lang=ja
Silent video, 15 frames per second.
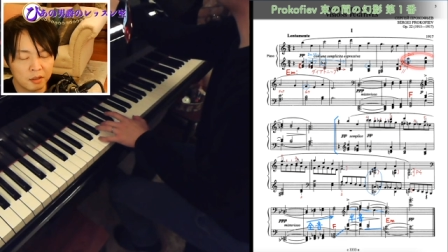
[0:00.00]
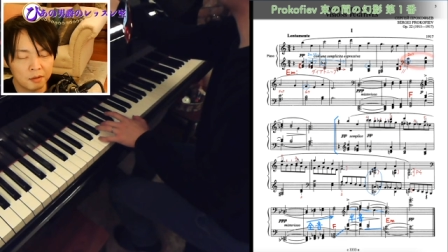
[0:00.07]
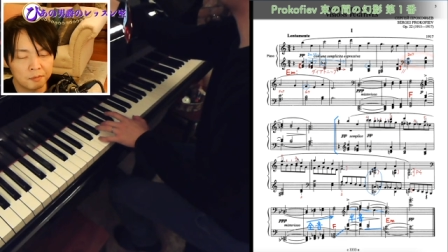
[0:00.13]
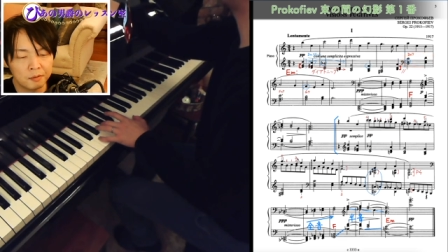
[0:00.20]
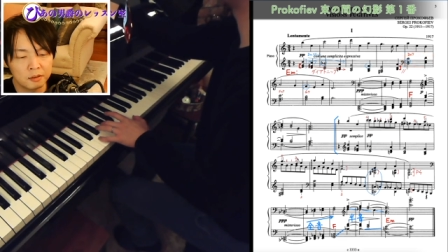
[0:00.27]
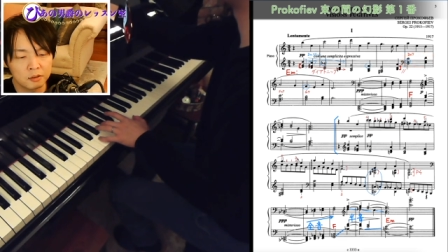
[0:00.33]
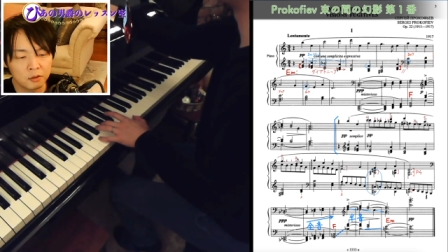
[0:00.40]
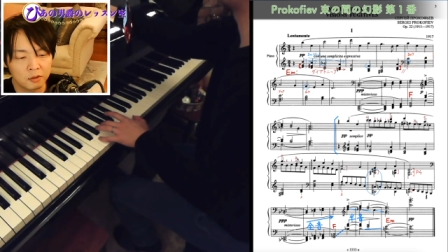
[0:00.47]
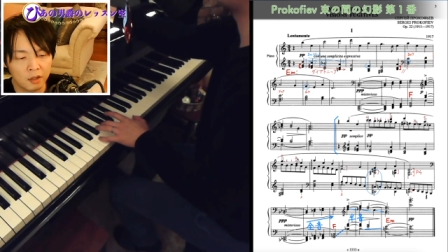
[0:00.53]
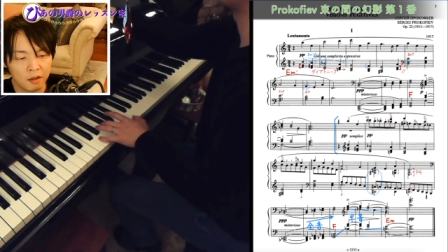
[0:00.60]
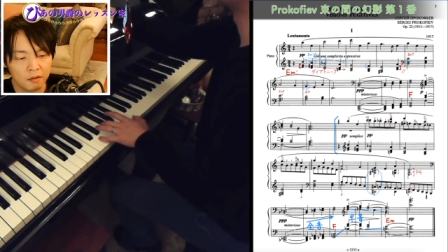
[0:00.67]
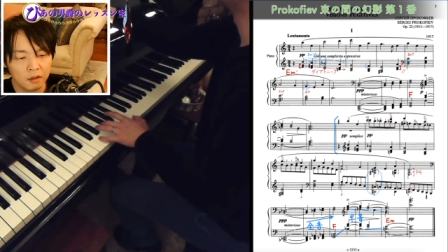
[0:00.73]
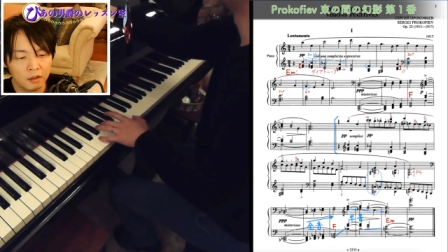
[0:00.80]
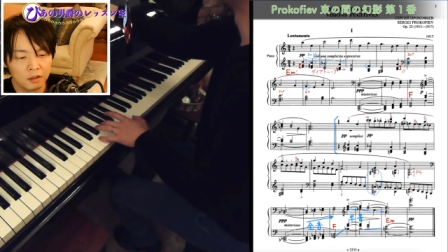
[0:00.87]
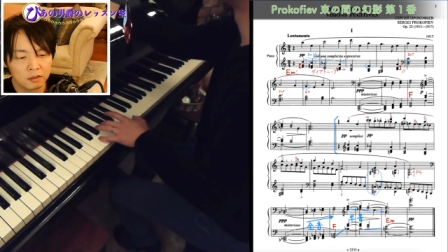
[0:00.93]
てみると
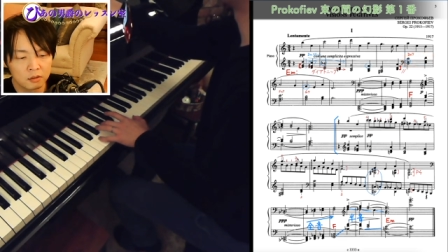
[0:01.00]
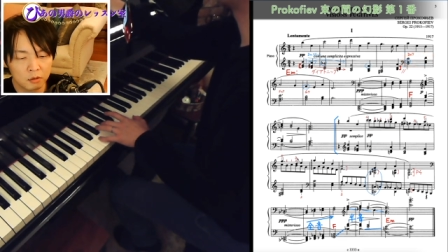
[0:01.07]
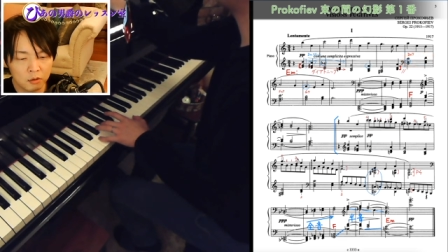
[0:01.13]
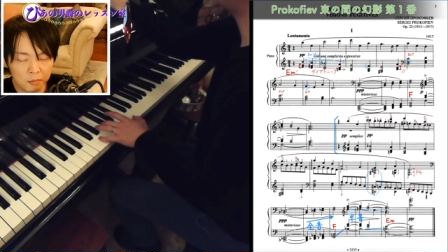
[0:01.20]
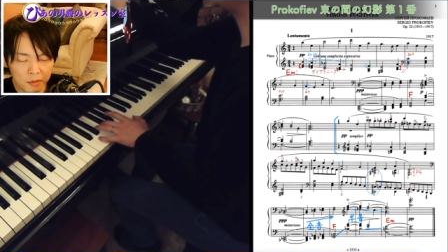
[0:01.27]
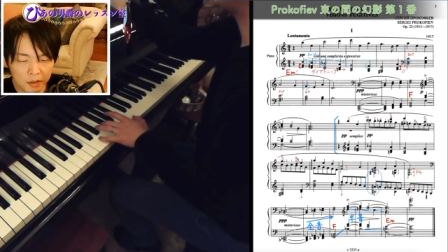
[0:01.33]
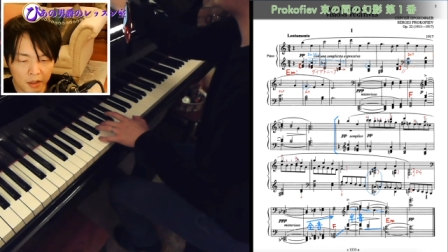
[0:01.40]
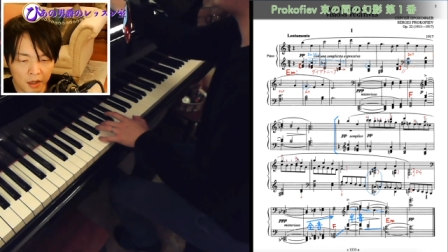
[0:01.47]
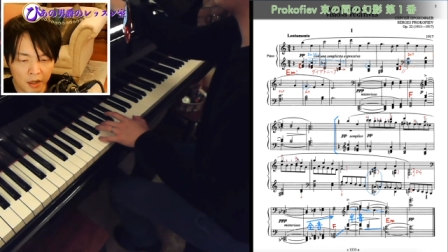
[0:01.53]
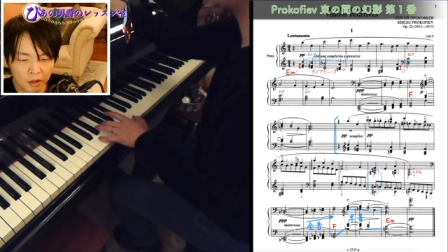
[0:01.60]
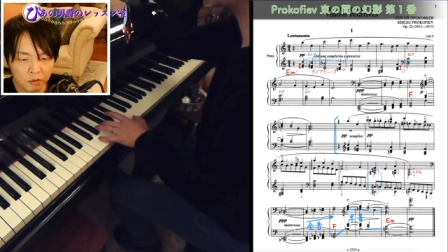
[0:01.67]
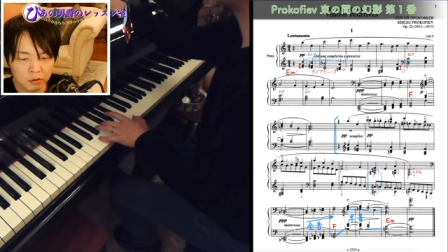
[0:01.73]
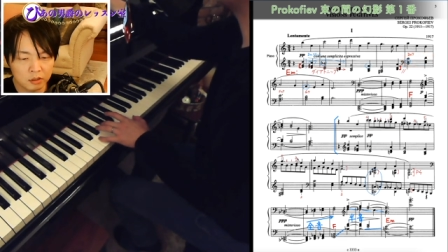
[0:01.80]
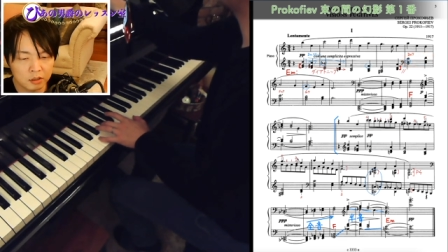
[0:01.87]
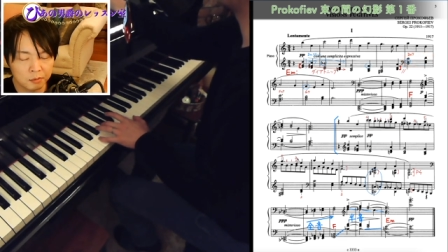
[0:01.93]
ね、そこまでやや
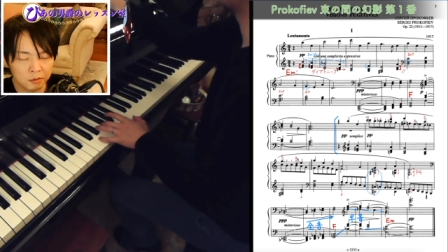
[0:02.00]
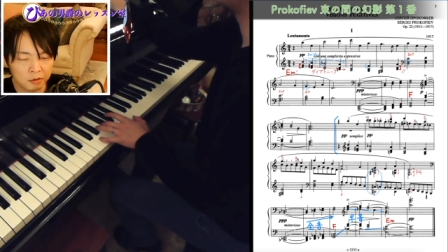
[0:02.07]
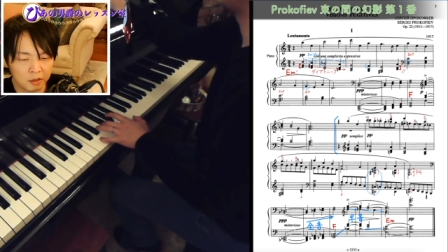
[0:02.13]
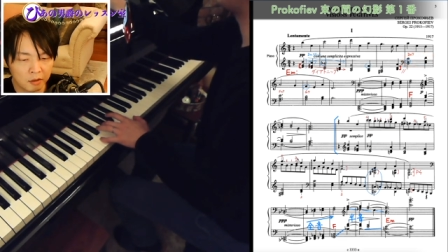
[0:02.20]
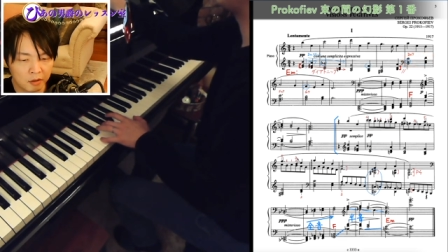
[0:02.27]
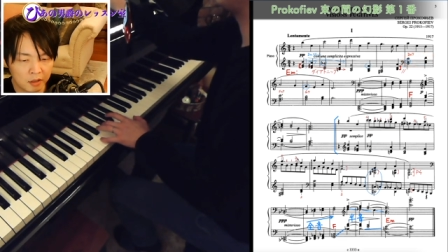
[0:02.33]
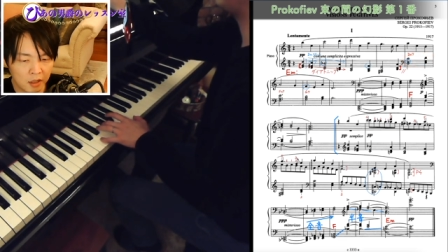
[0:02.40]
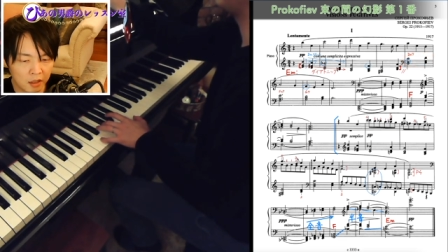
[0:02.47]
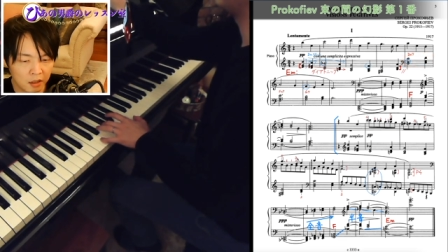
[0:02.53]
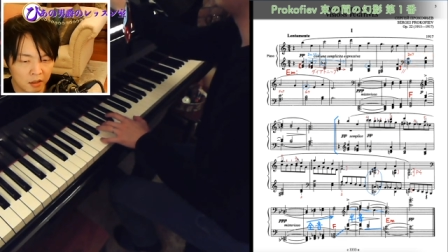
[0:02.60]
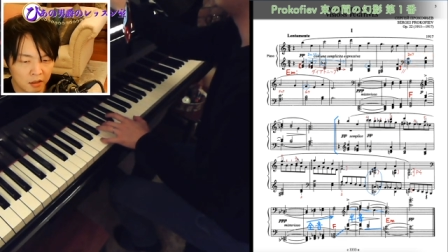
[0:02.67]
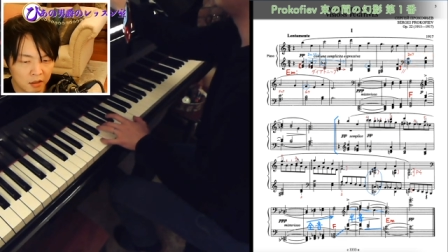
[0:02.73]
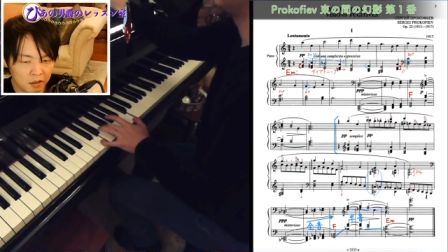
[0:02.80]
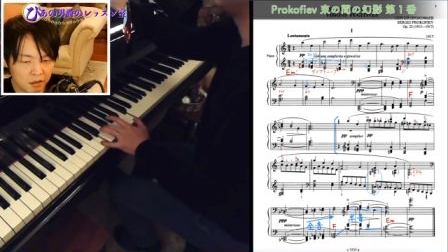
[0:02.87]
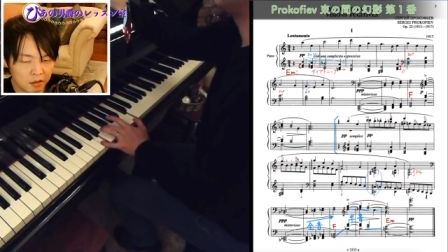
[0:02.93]
こしいものではない。
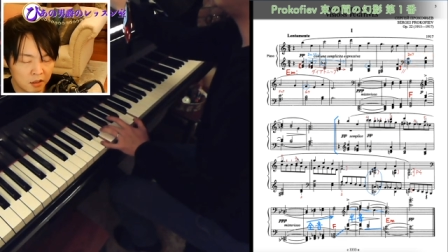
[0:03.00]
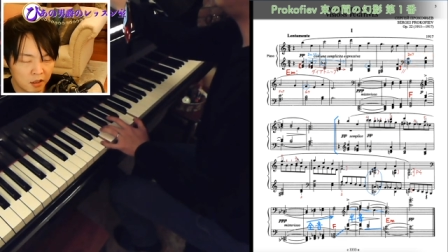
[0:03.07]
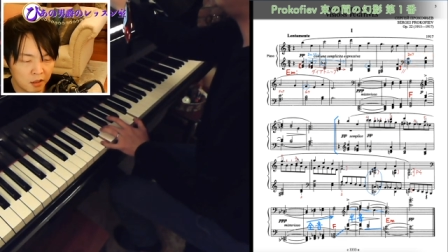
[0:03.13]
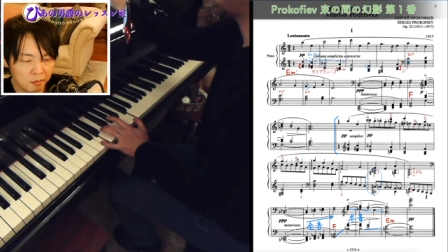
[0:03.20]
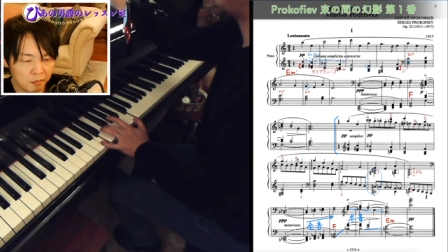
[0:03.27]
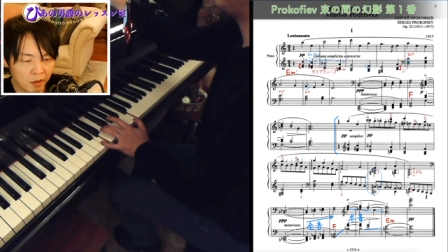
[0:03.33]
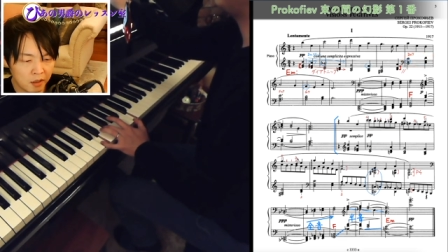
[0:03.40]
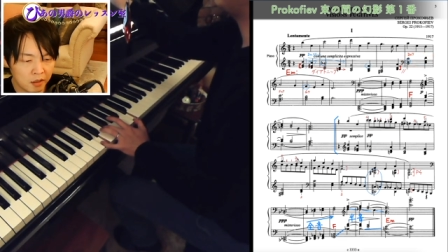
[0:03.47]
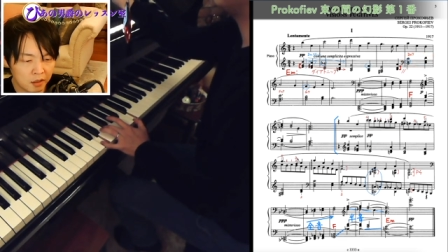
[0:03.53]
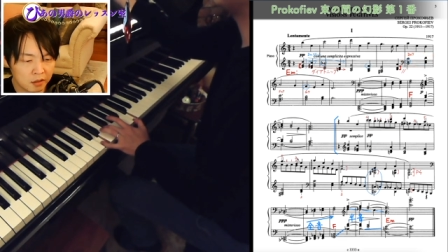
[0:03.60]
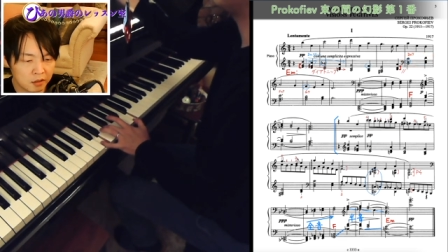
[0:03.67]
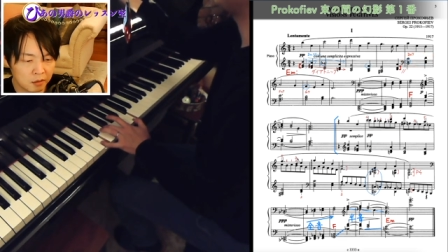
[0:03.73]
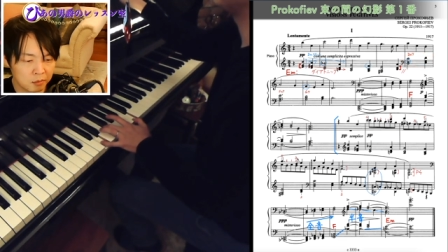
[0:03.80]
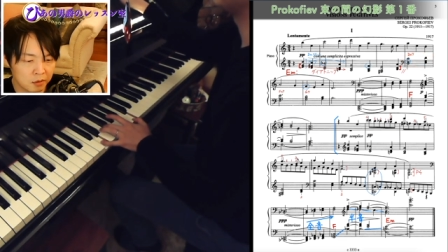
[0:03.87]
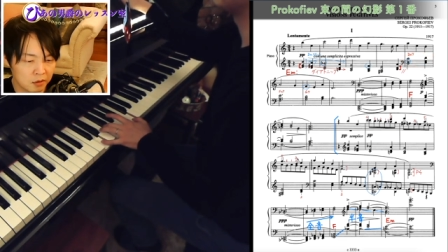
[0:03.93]

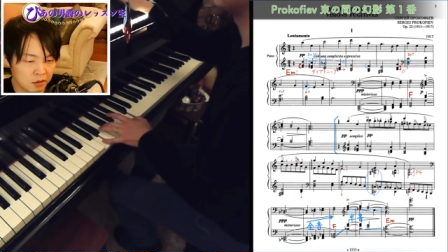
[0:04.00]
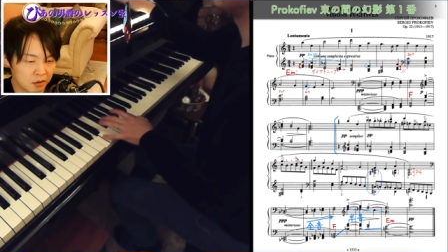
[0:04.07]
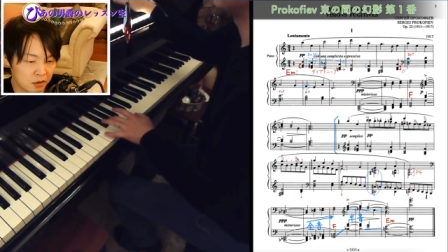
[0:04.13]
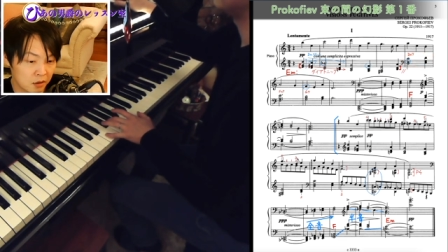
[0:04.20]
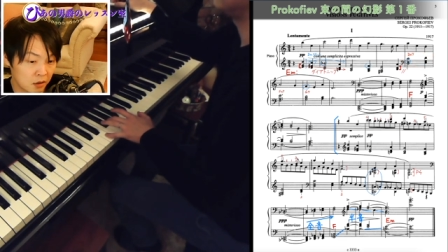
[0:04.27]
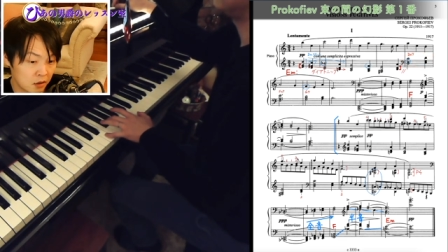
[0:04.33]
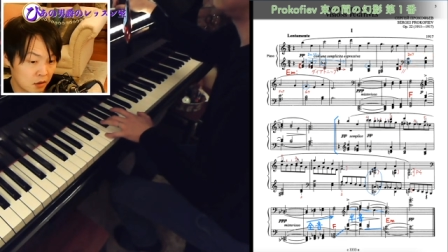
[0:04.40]
Dm7 ス、